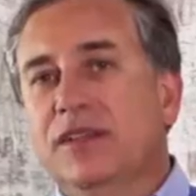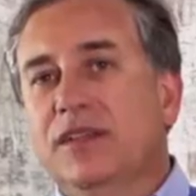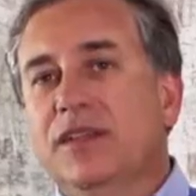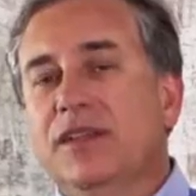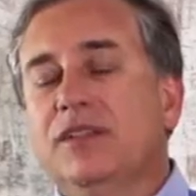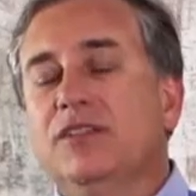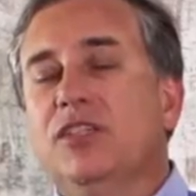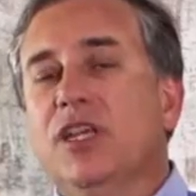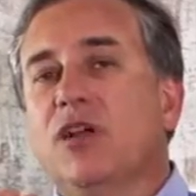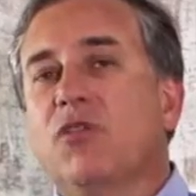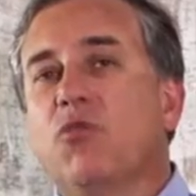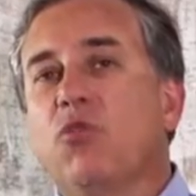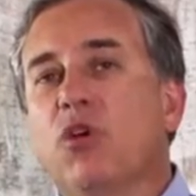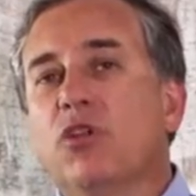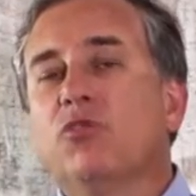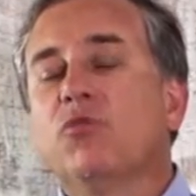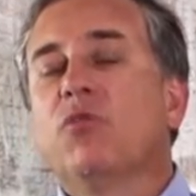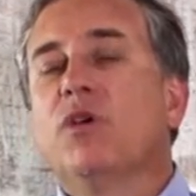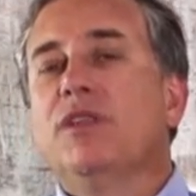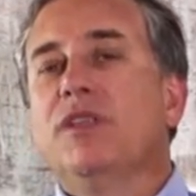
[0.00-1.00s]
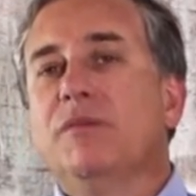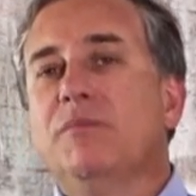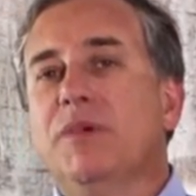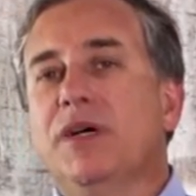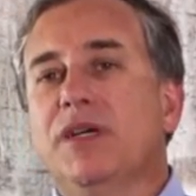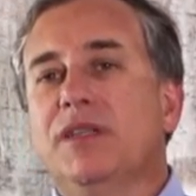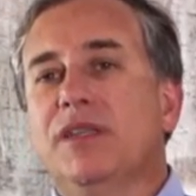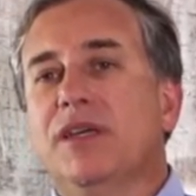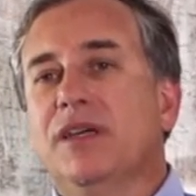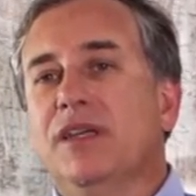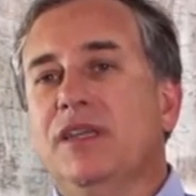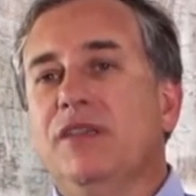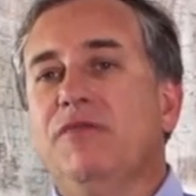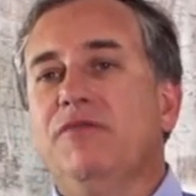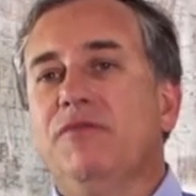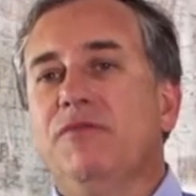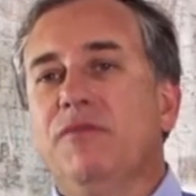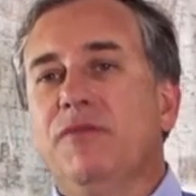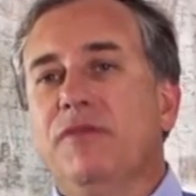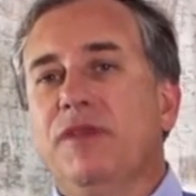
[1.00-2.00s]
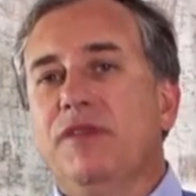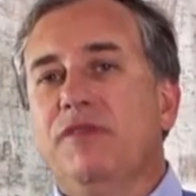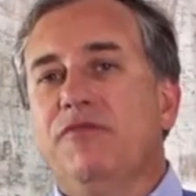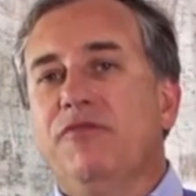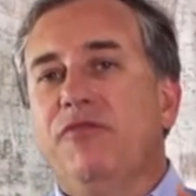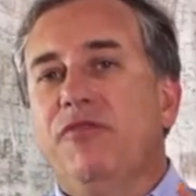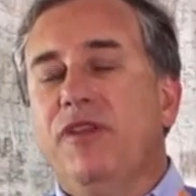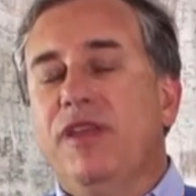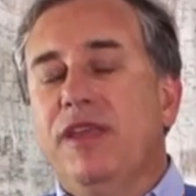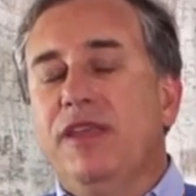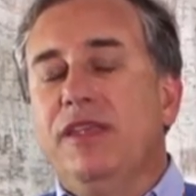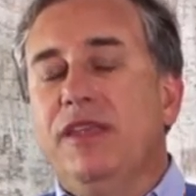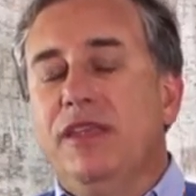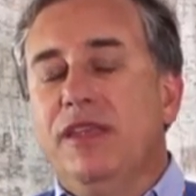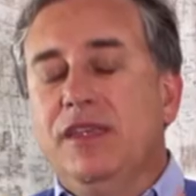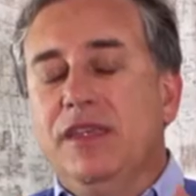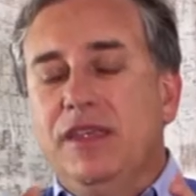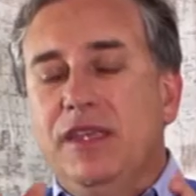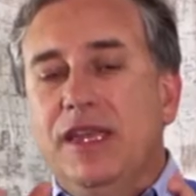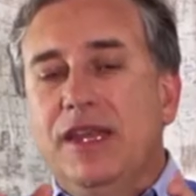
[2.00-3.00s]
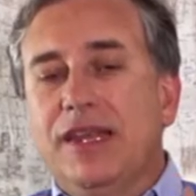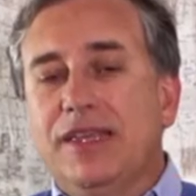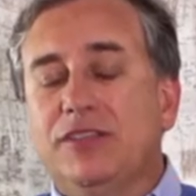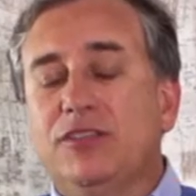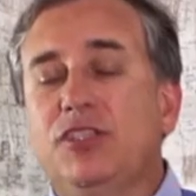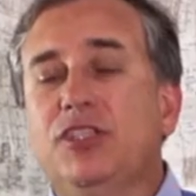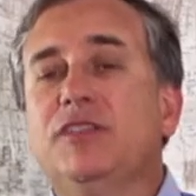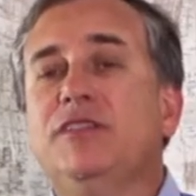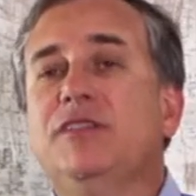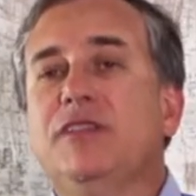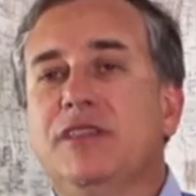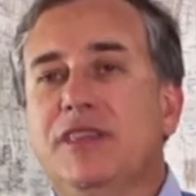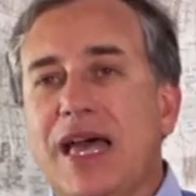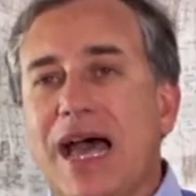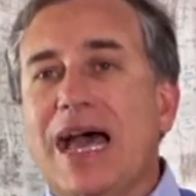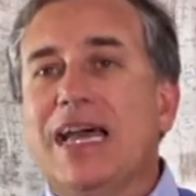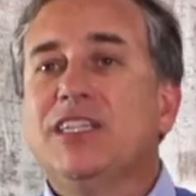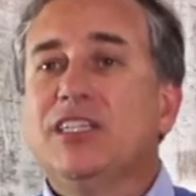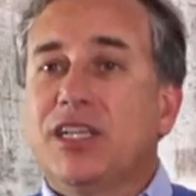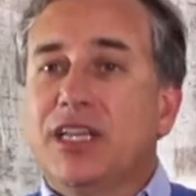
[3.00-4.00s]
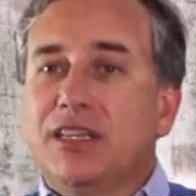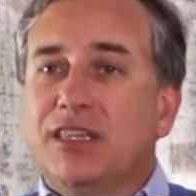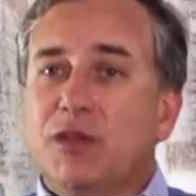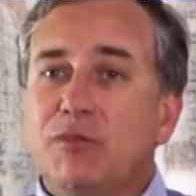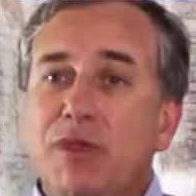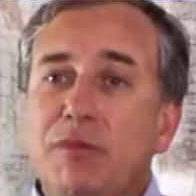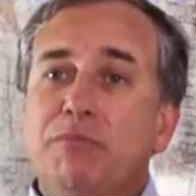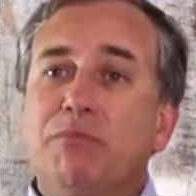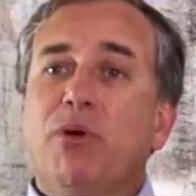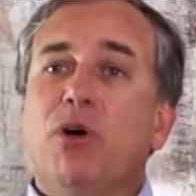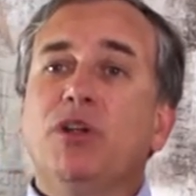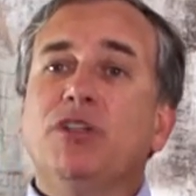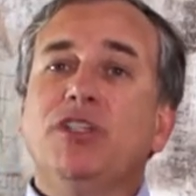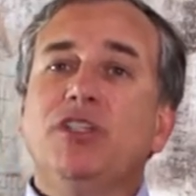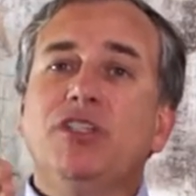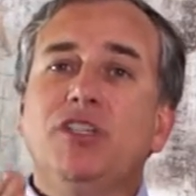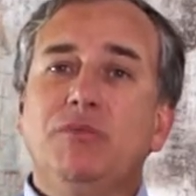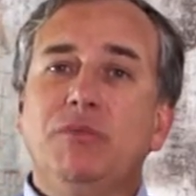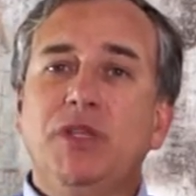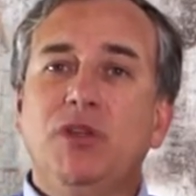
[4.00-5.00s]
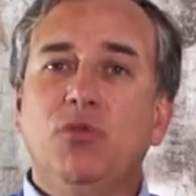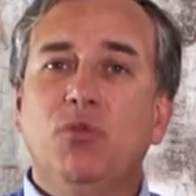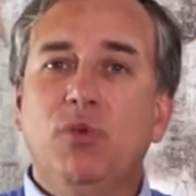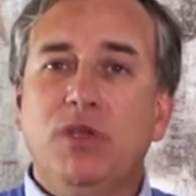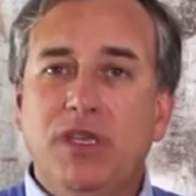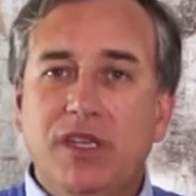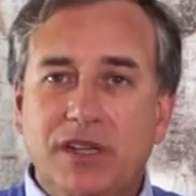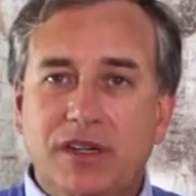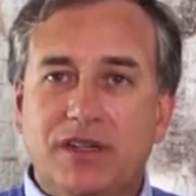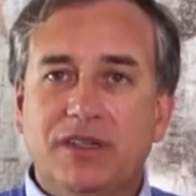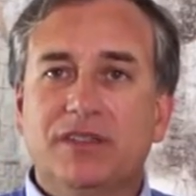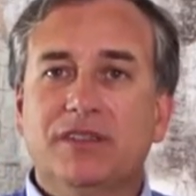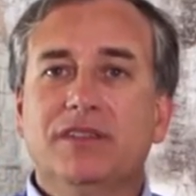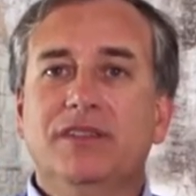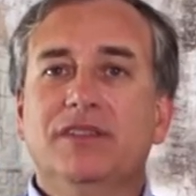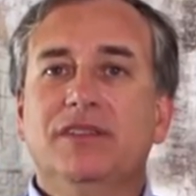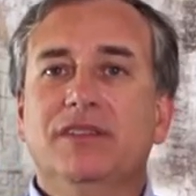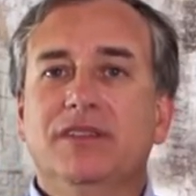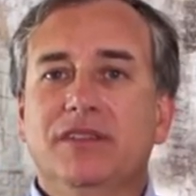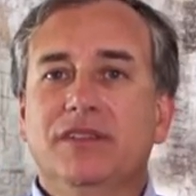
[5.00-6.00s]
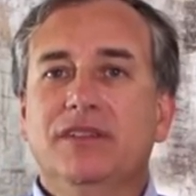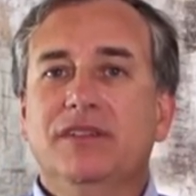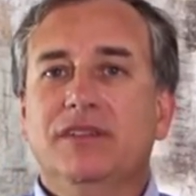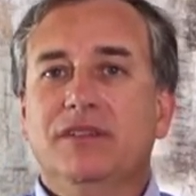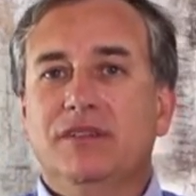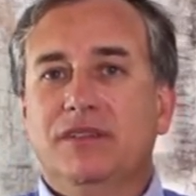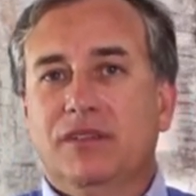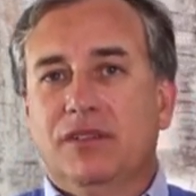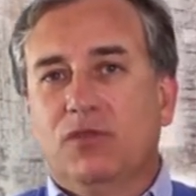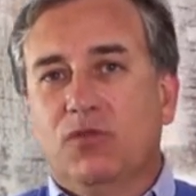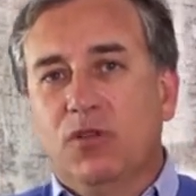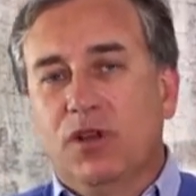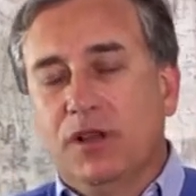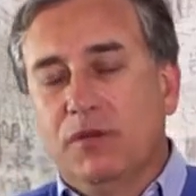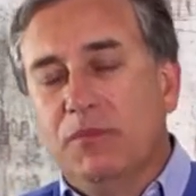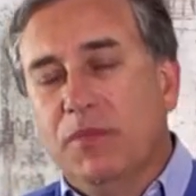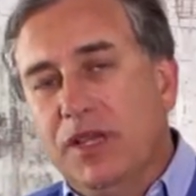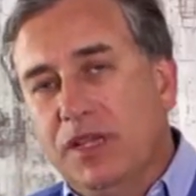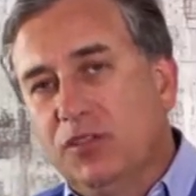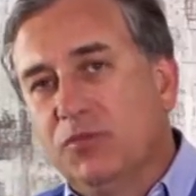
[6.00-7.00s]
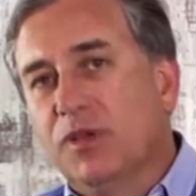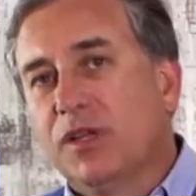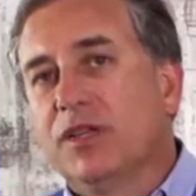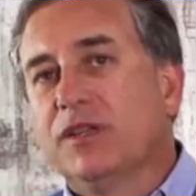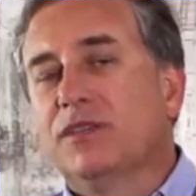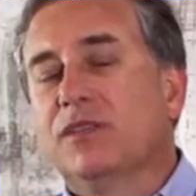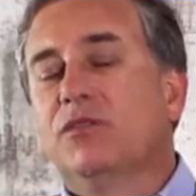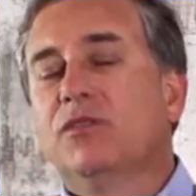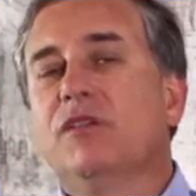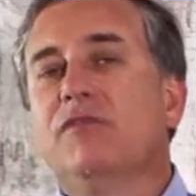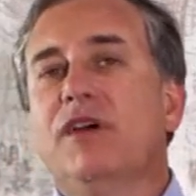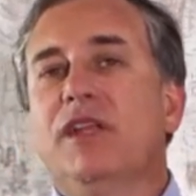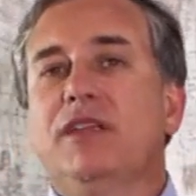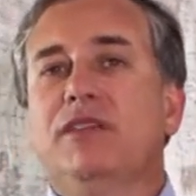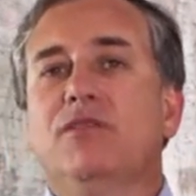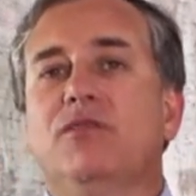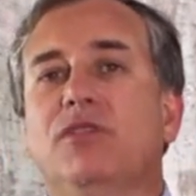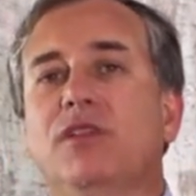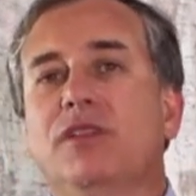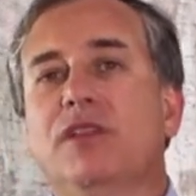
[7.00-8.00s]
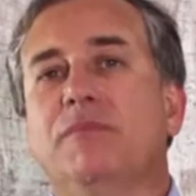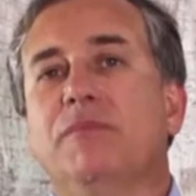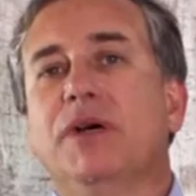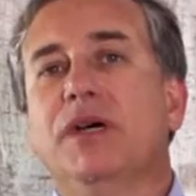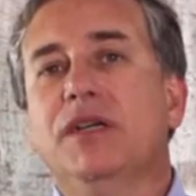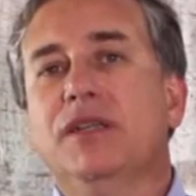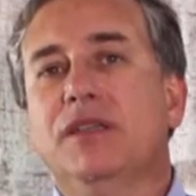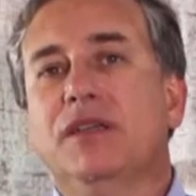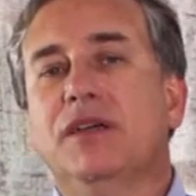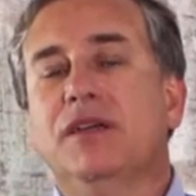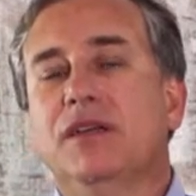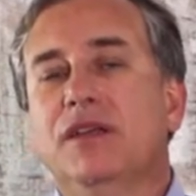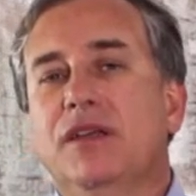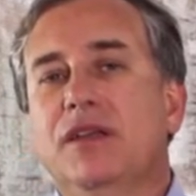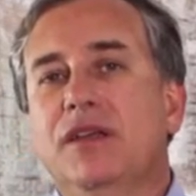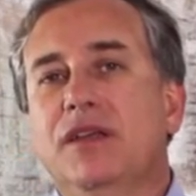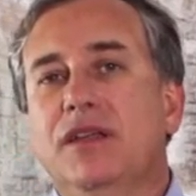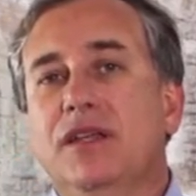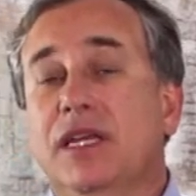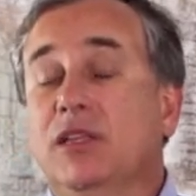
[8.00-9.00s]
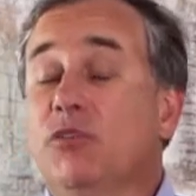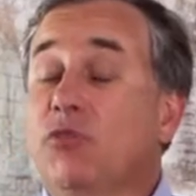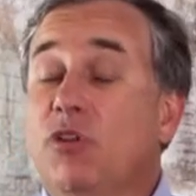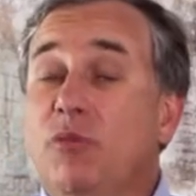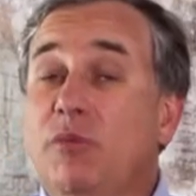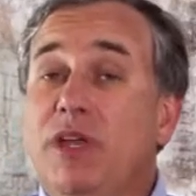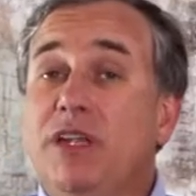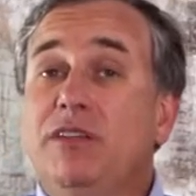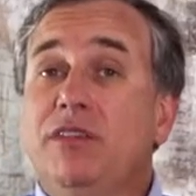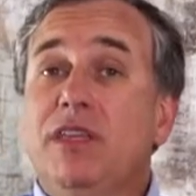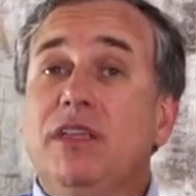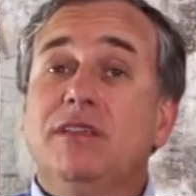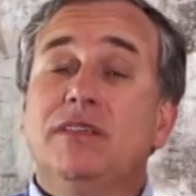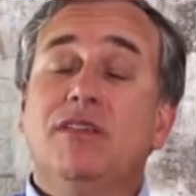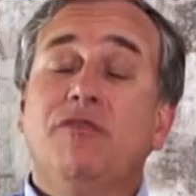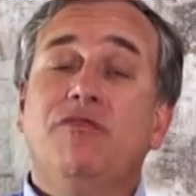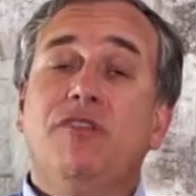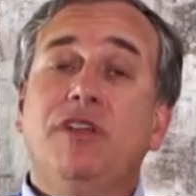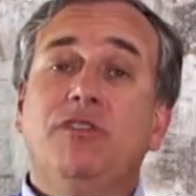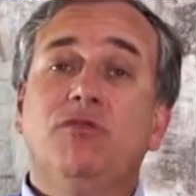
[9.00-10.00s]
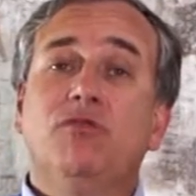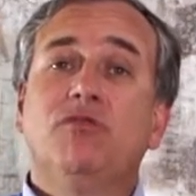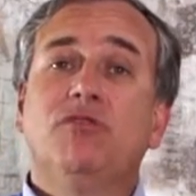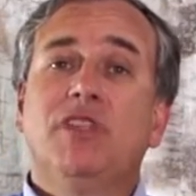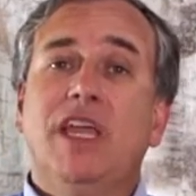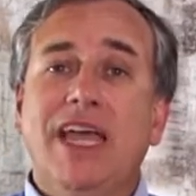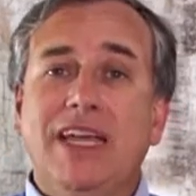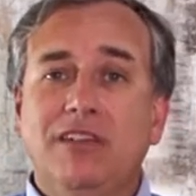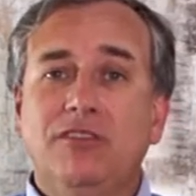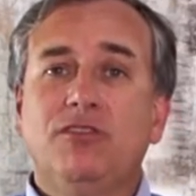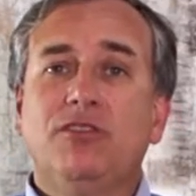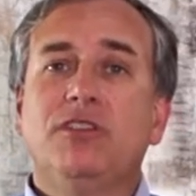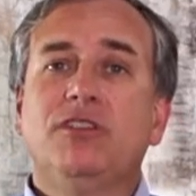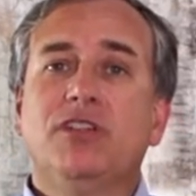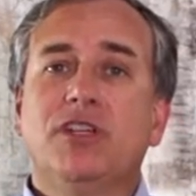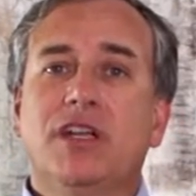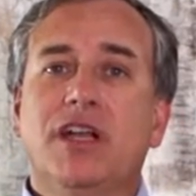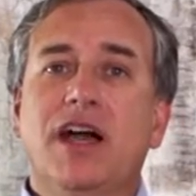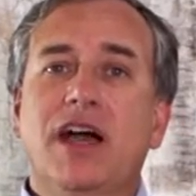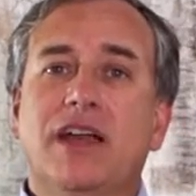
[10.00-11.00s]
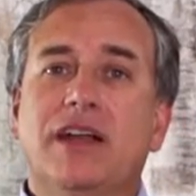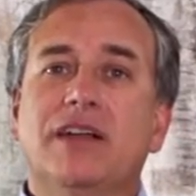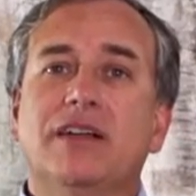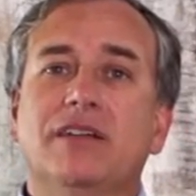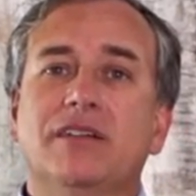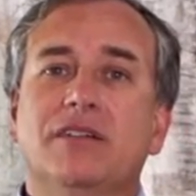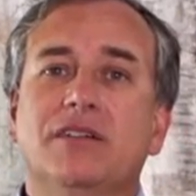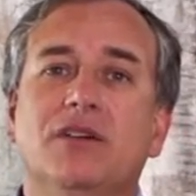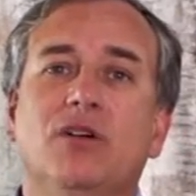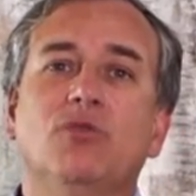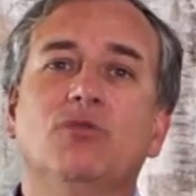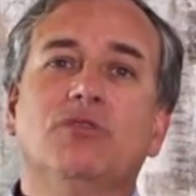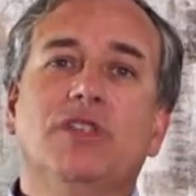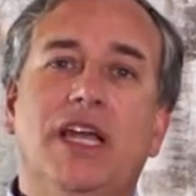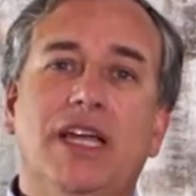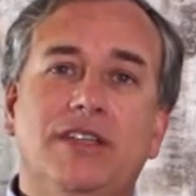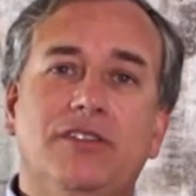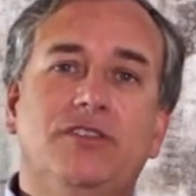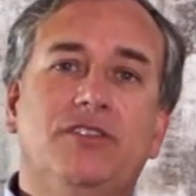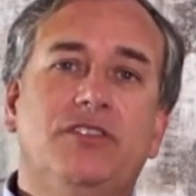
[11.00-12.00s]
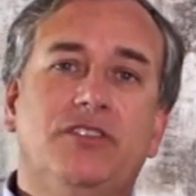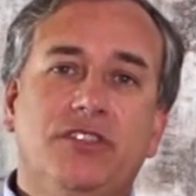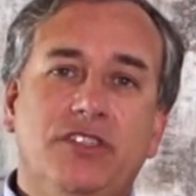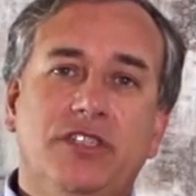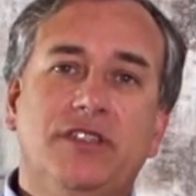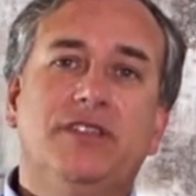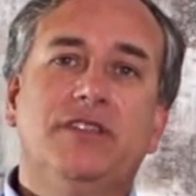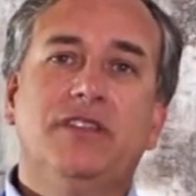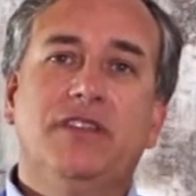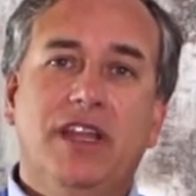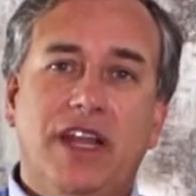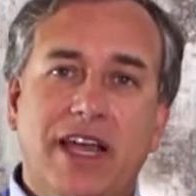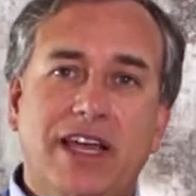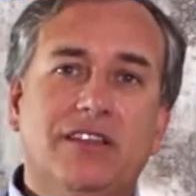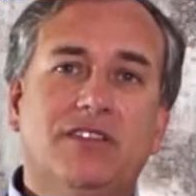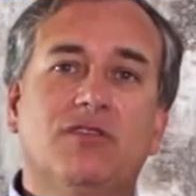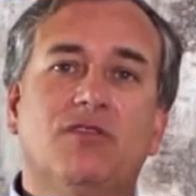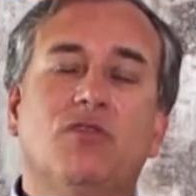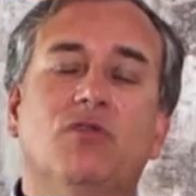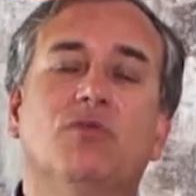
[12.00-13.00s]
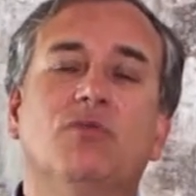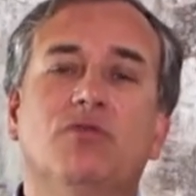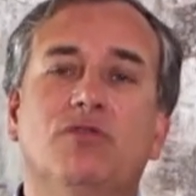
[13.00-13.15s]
de acordo com a demanda e e elasticidade, que ela também pode diminuir, com a mesma questão da variação da demanda, naturalmente tem que ser feitos testes de carga, ou testes de estresse, como os